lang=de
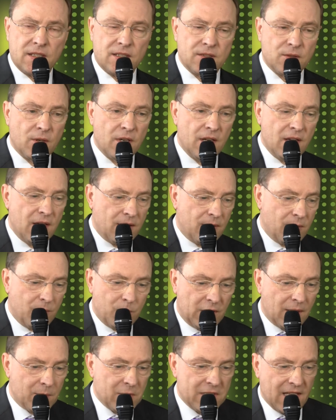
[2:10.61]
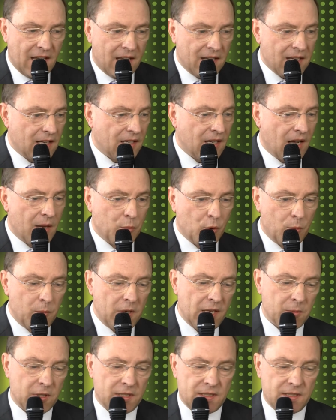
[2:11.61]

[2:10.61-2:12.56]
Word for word: Also mit dem Scanner kein Problem.